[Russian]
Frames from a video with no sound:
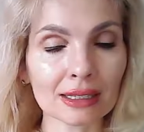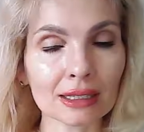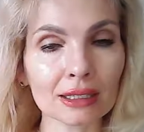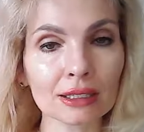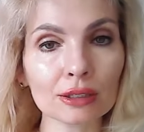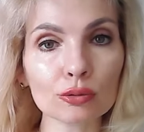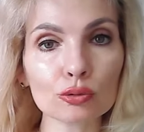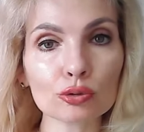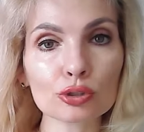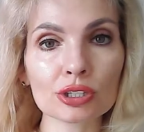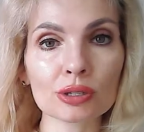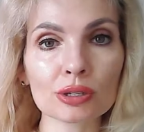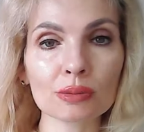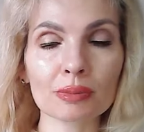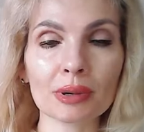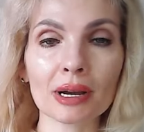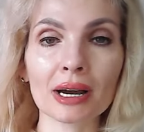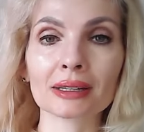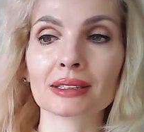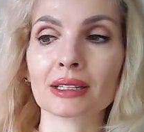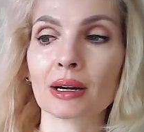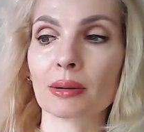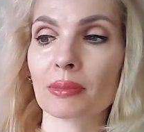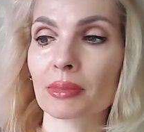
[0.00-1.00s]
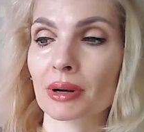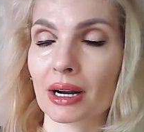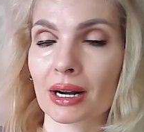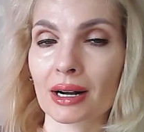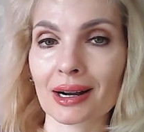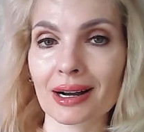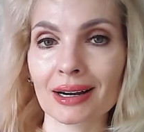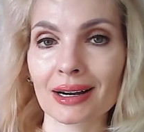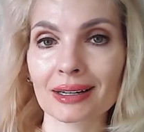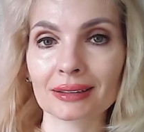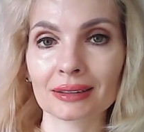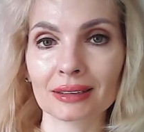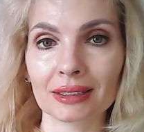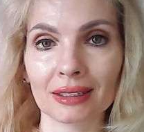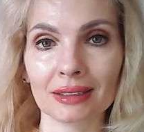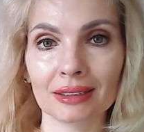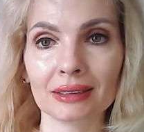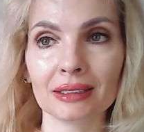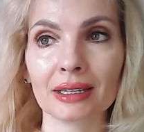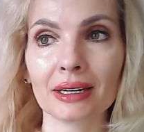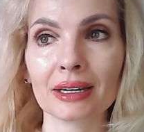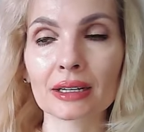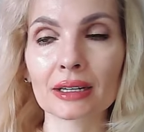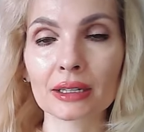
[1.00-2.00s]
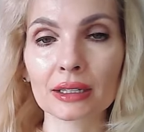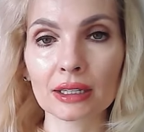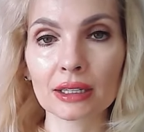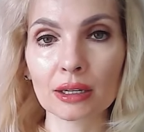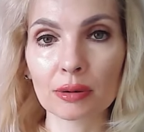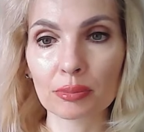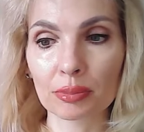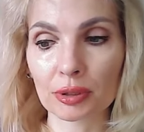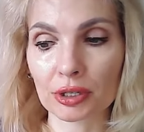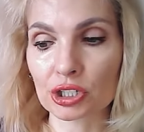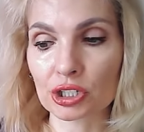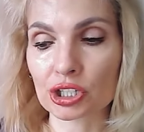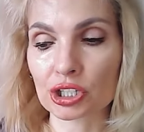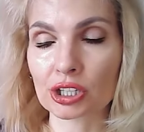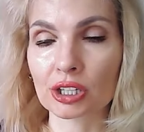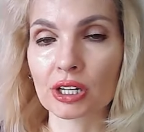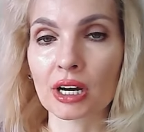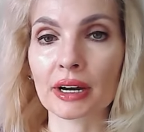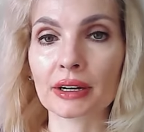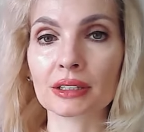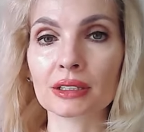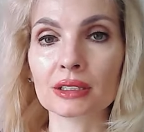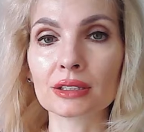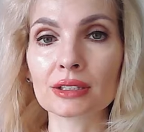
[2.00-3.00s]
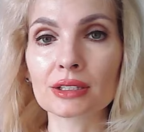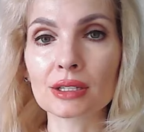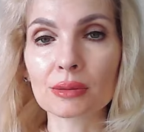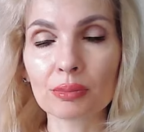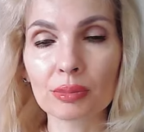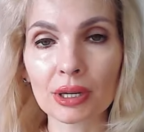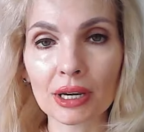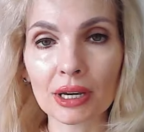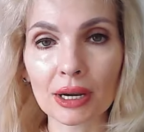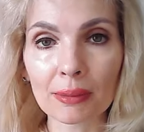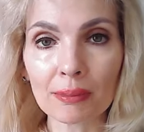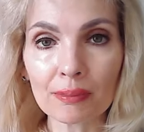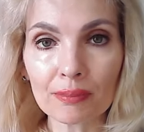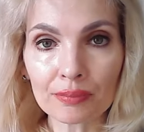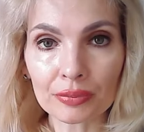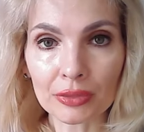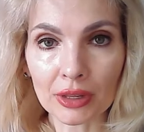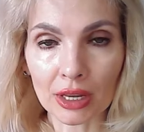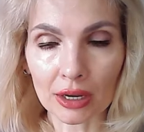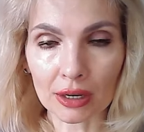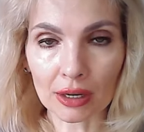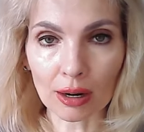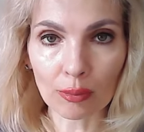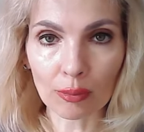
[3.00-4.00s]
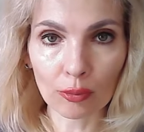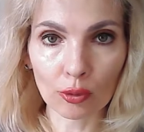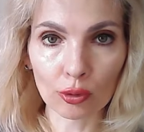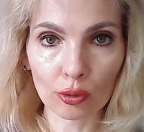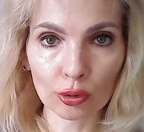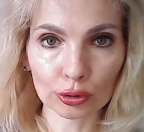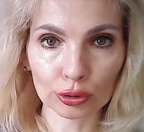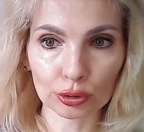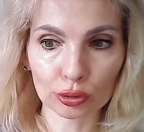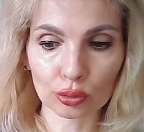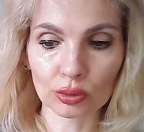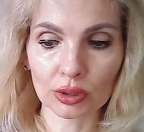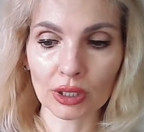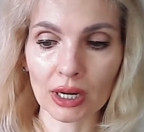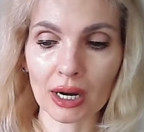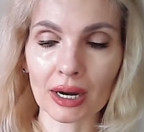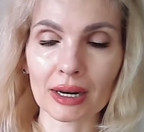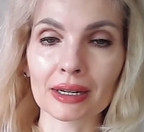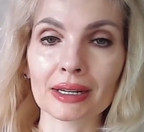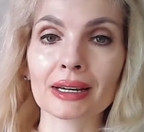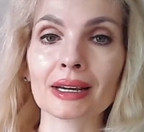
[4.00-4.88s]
и у тебя там какая-то энергия пришла, и тебе работу дали.